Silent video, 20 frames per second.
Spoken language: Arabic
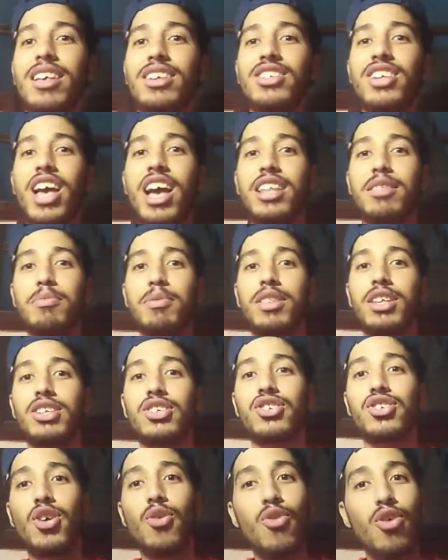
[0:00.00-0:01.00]
جاءت
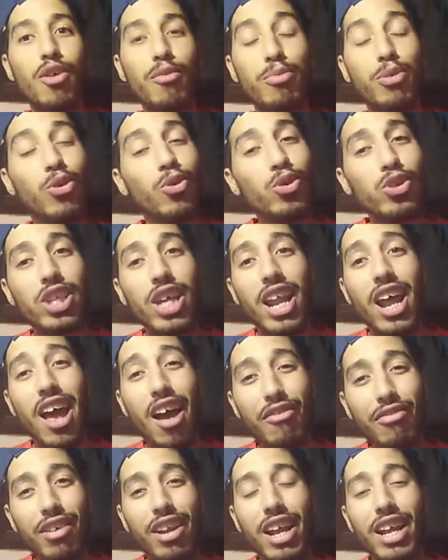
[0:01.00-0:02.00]
بضجة وبكل
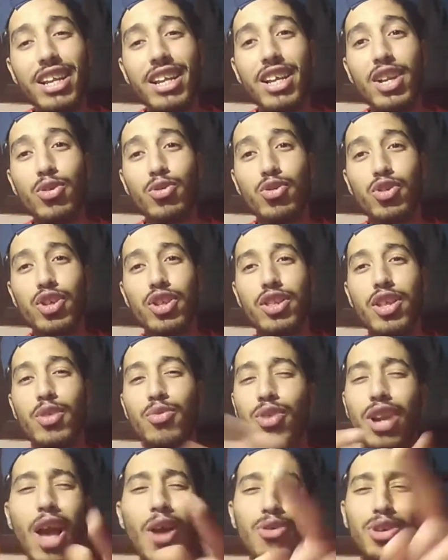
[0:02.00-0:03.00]
صراحة فرحنا له
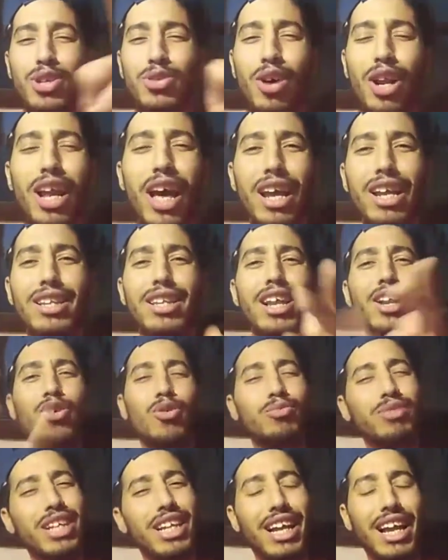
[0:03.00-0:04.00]
جدا ولا أريد أن أعرض
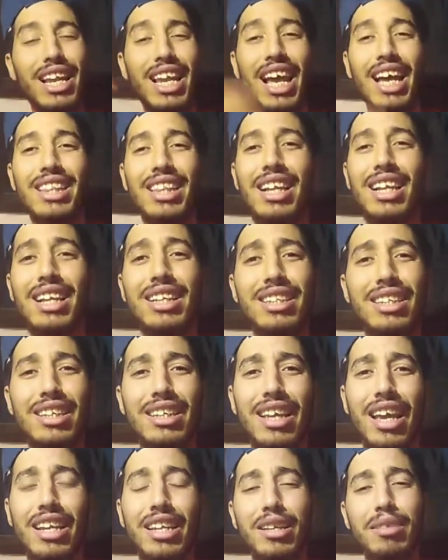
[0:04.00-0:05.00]
لكم تلك اللقطة التي
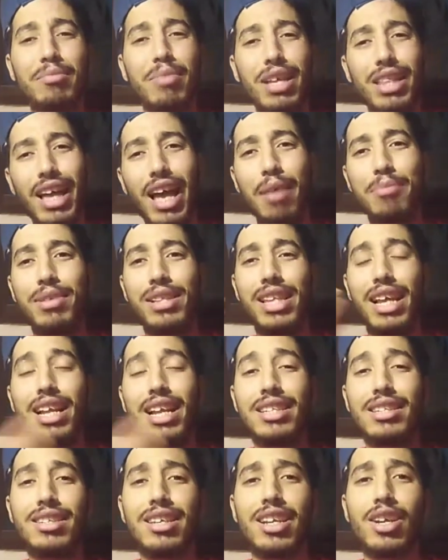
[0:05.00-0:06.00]
يعني بعد قبل
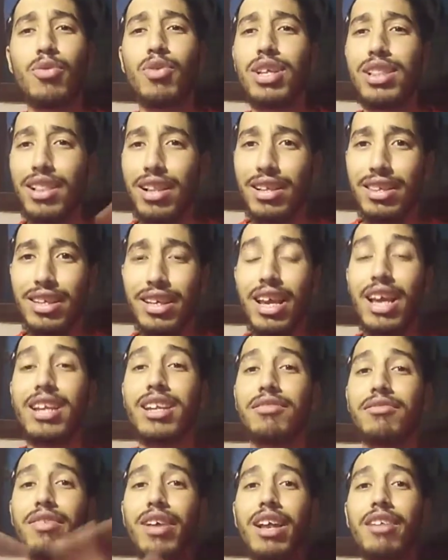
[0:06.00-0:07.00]
ثلاث سنوات التي
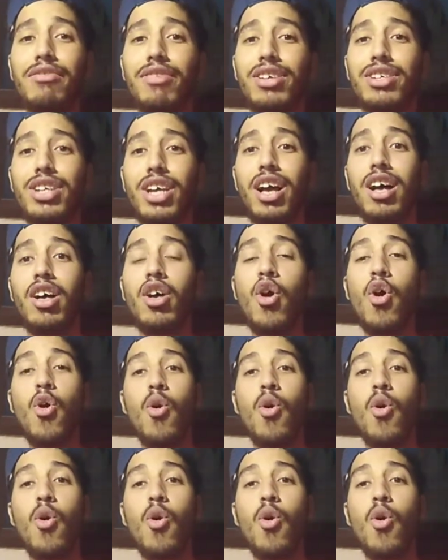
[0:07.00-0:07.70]
كانت فيها الفاجعة